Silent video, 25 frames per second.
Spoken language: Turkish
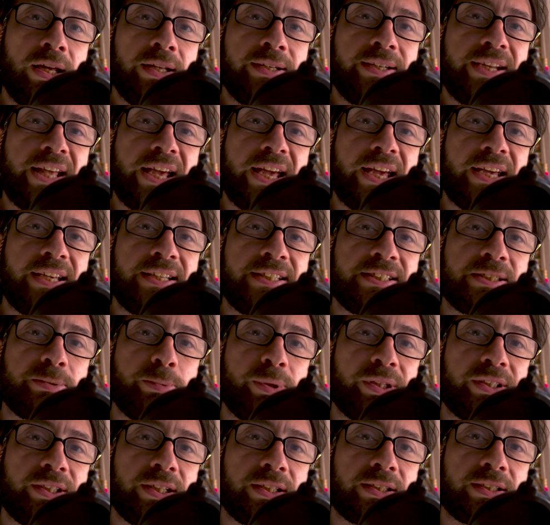neye
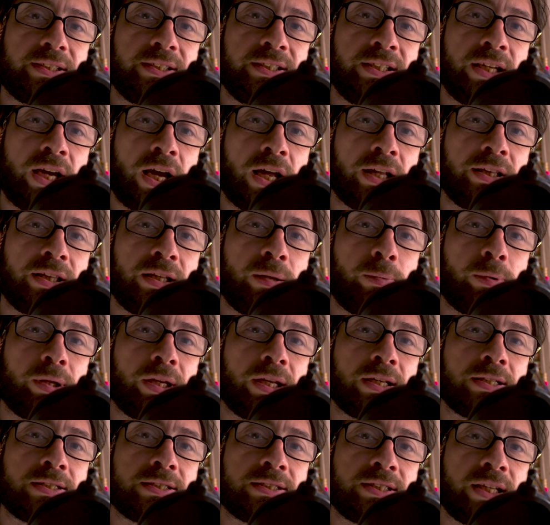hizmet ettiğini
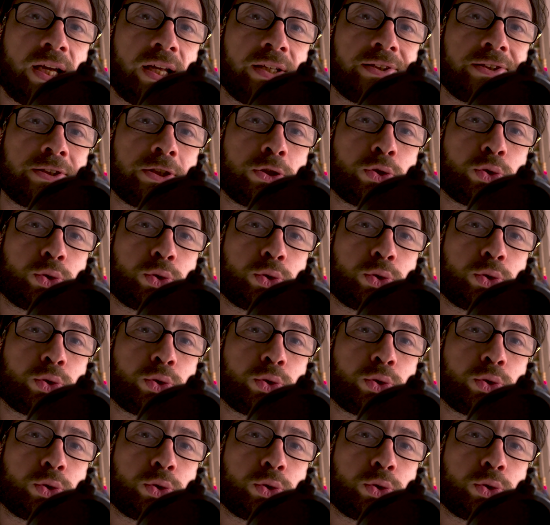anlamadan sadece